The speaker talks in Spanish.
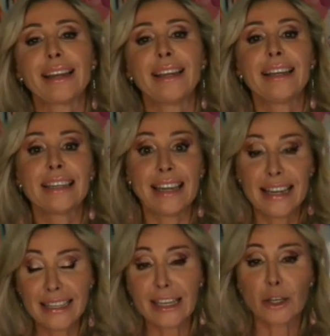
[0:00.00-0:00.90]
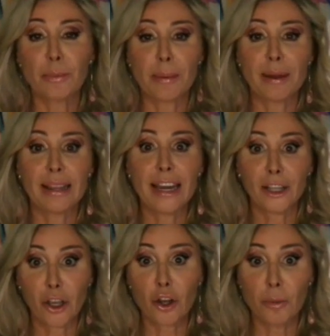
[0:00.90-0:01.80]
quienes este es su primer
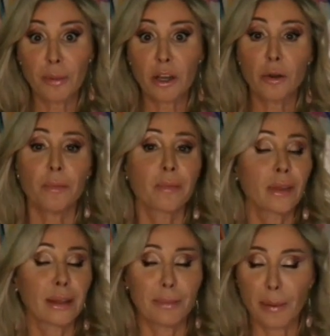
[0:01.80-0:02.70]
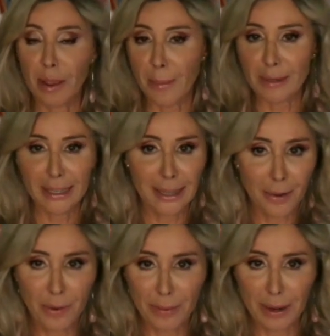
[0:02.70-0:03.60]
directo conmigo, me voy a
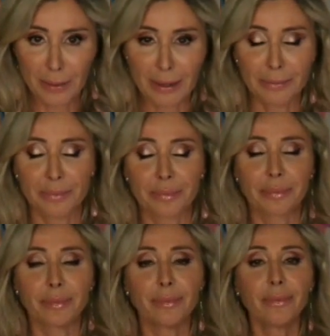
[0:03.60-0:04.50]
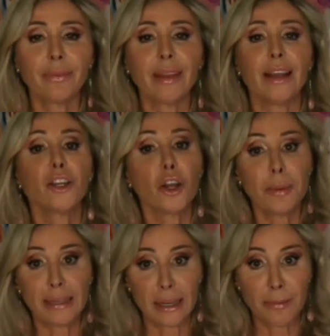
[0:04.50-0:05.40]
presentar muy breve. Soy
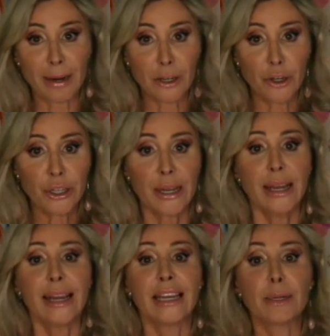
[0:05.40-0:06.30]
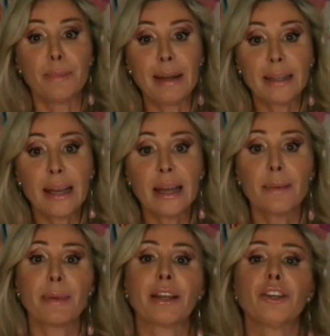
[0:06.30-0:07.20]
Beatriz Marcos, experta
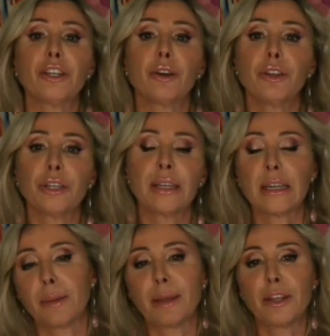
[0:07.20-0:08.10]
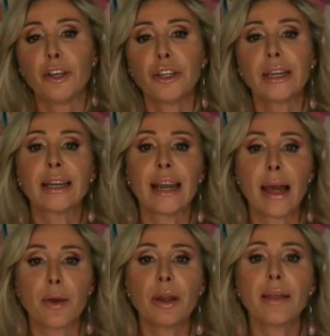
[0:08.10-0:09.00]
en pequeños negocios de servicios y
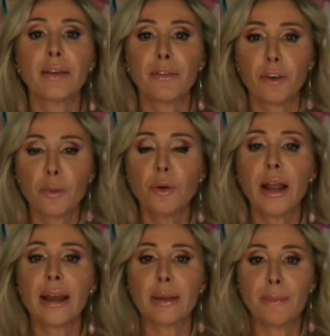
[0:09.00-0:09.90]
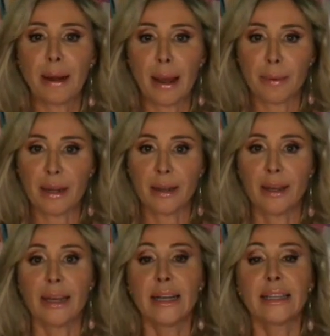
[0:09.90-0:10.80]
creadora de Fórmula Imparable.
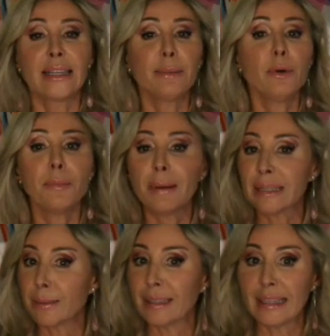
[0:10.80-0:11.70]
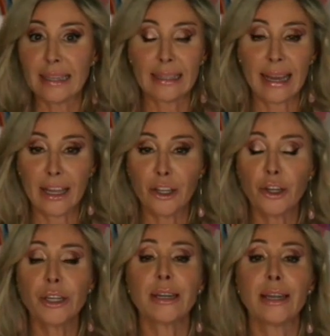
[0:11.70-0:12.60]
Llevo más de 27
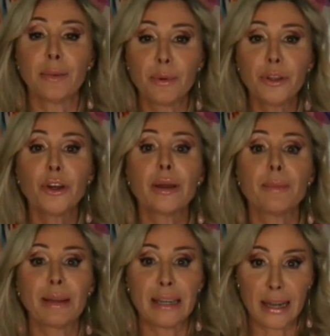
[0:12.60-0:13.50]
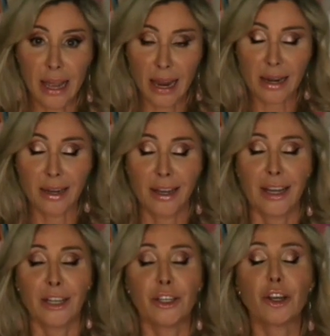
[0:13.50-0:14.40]
años en el mundo empresarial.
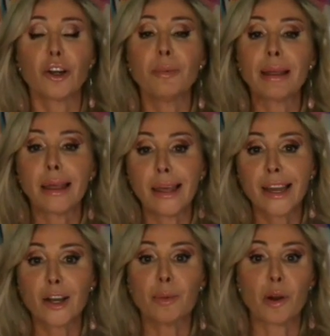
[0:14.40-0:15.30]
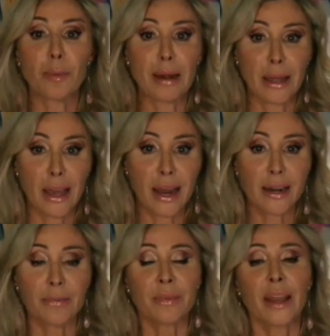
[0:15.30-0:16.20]
Yo comencé como
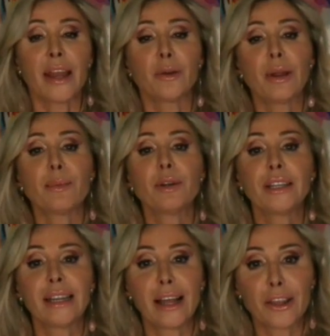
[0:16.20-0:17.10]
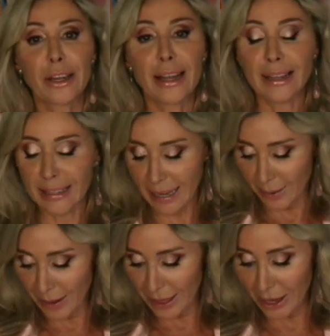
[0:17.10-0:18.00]
comercial en una multinacional de
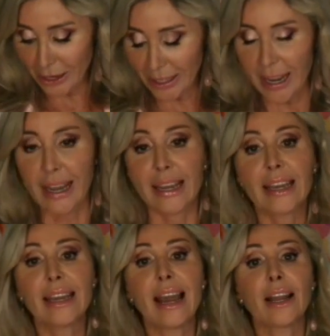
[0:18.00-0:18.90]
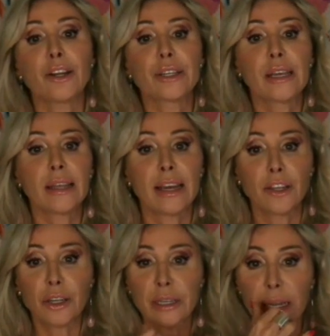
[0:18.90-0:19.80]
servicios y a los 10
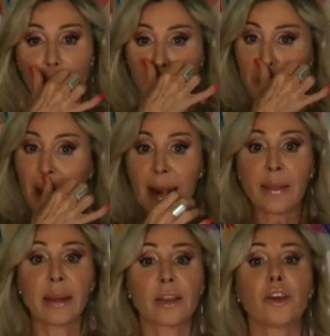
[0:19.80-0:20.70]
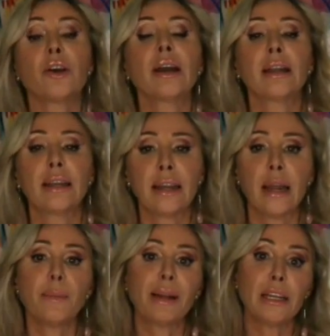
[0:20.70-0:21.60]
años llegué a la Dirección
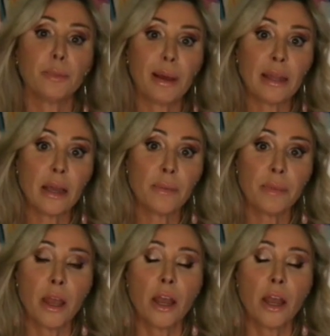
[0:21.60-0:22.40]
General para España.